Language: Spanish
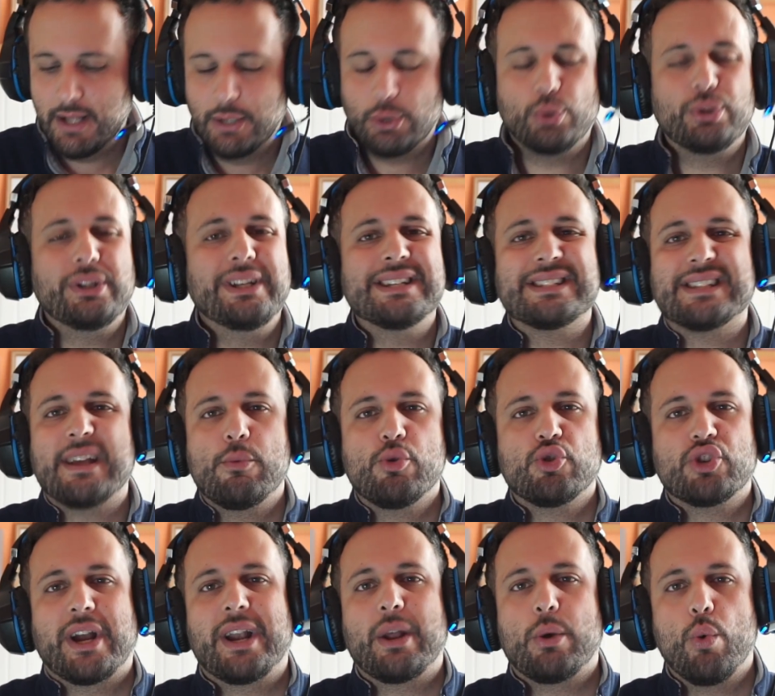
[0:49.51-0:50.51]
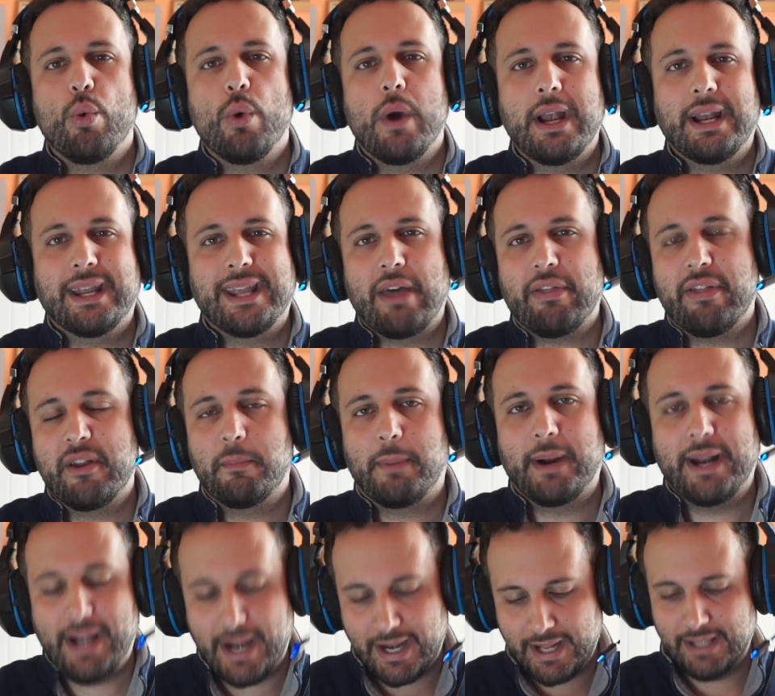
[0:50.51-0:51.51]
Tú tienes que buscar en Google qué hacer
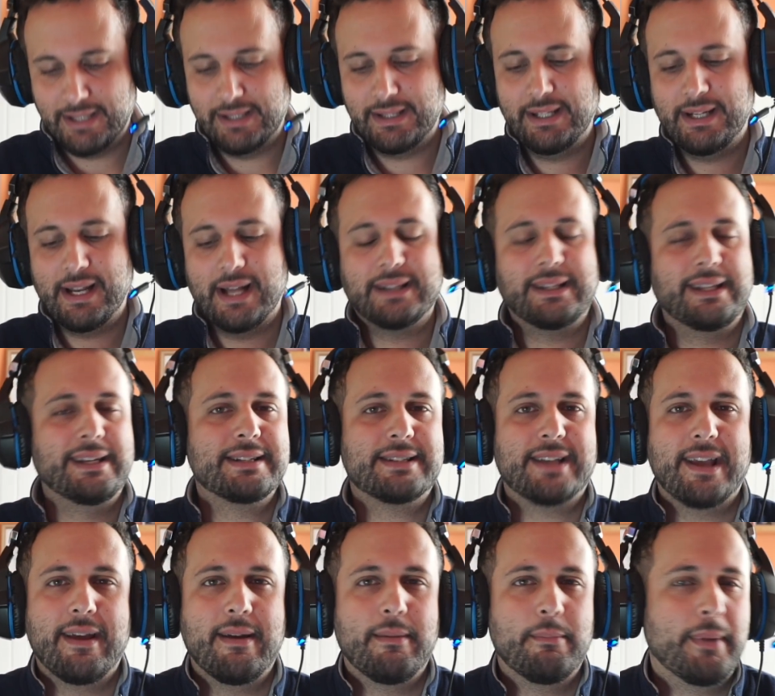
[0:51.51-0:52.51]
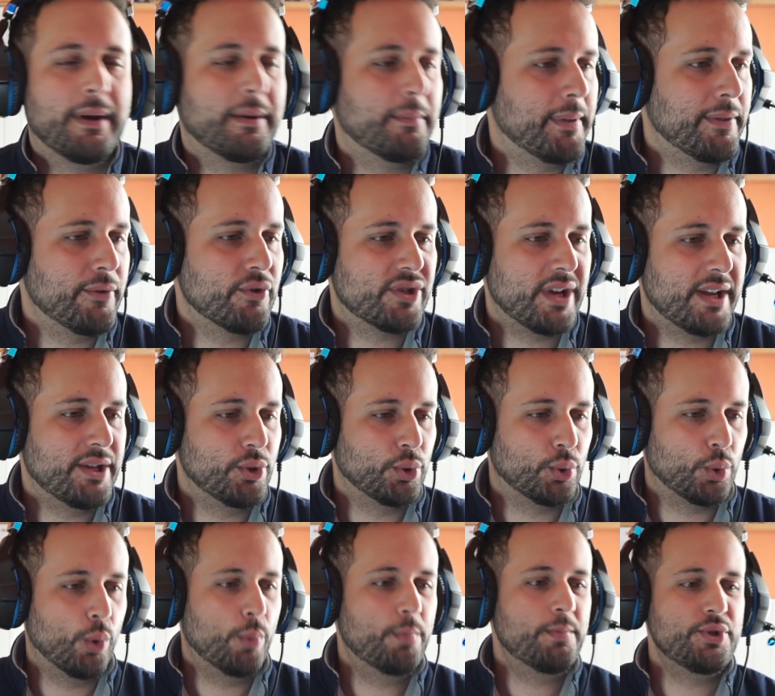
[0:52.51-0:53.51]
para ir a Argentina, tienes que ver vídeos en
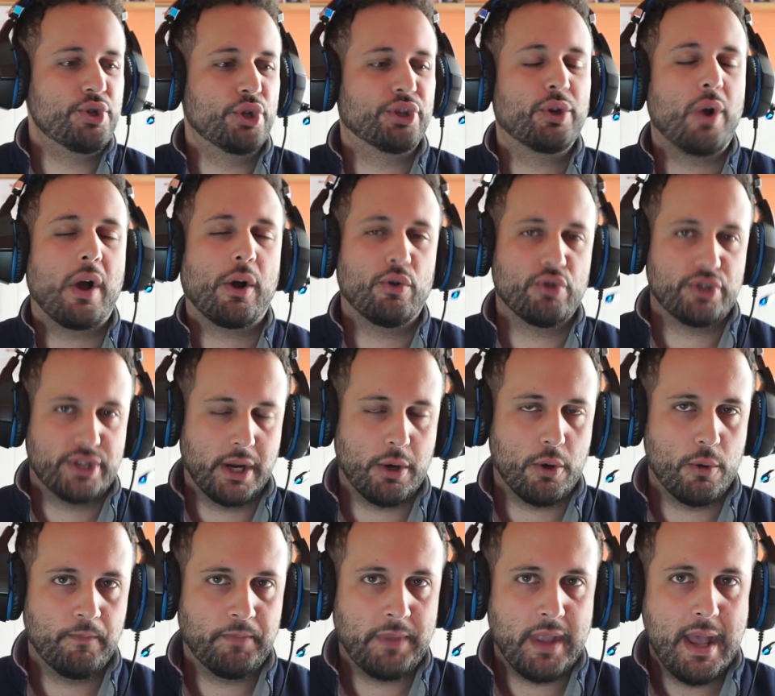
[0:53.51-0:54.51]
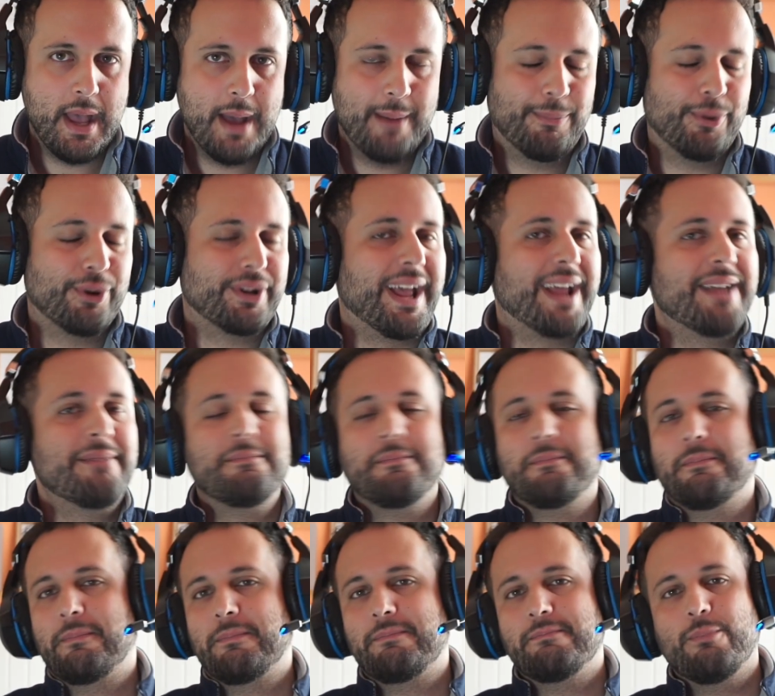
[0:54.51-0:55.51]
YouTube, yo te lo aconsejo porque hay
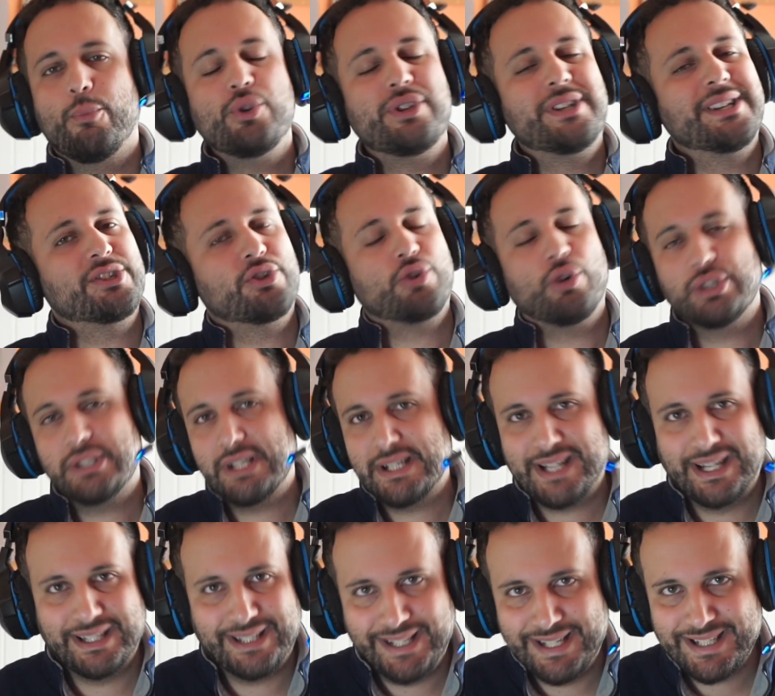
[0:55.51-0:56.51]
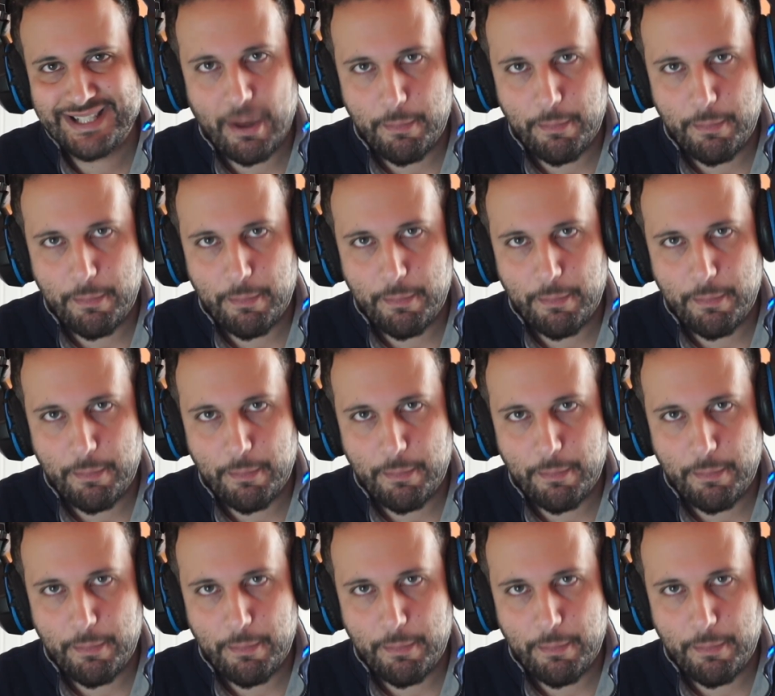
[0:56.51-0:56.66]
muchas cosas que tienes que